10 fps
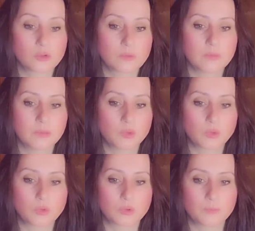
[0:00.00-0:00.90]
çok memnun
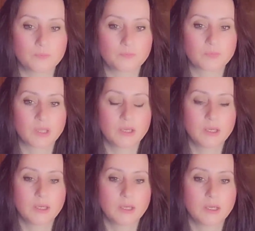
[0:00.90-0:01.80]
olurum.
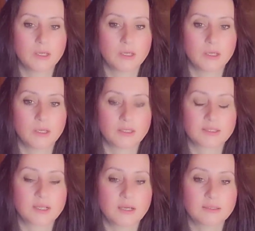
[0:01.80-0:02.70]

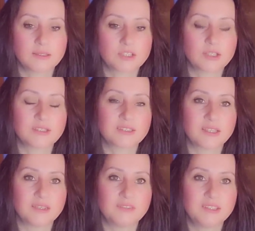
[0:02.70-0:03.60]
Sadece
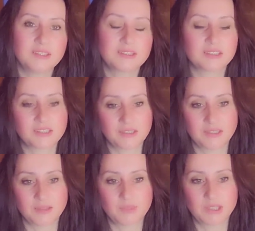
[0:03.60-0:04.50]
sevdiği
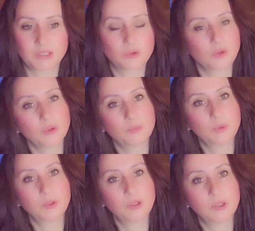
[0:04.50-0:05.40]
kişiyle birlikte olup